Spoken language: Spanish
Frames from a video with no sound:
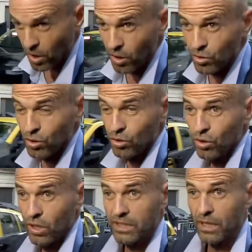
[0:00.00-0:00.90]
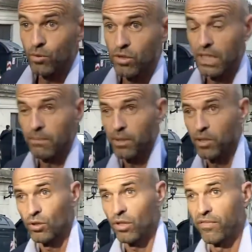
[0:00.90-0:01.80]
No, yo, no las escuché, pero
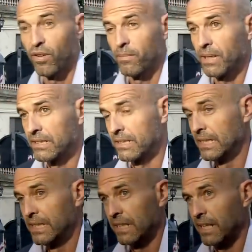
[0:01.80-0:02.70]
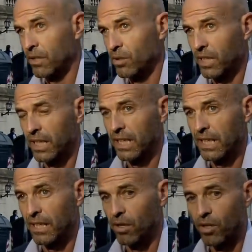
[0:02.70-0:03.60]
de todas formas creo
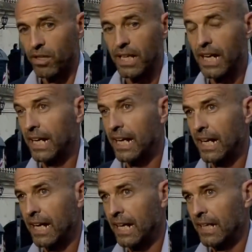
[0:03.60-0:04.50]
que honrar a,